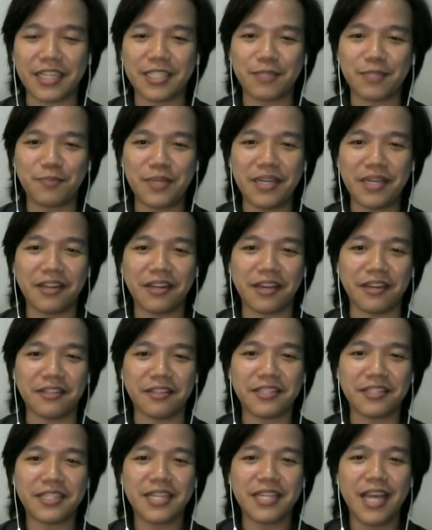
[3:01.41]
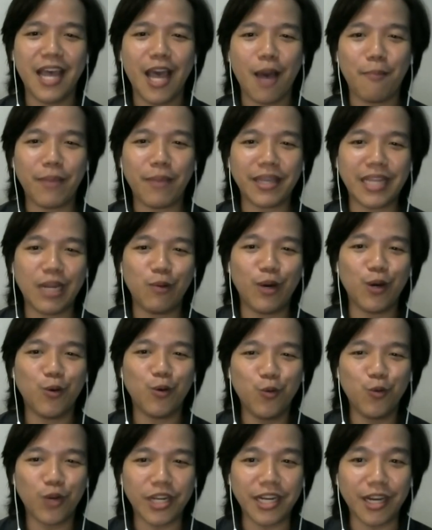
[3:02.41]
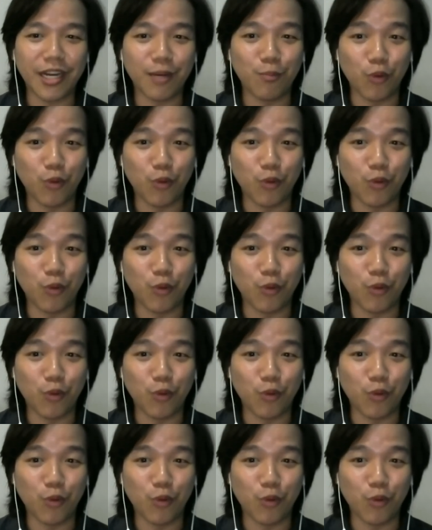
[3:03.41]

Experience, may dalawang uri ng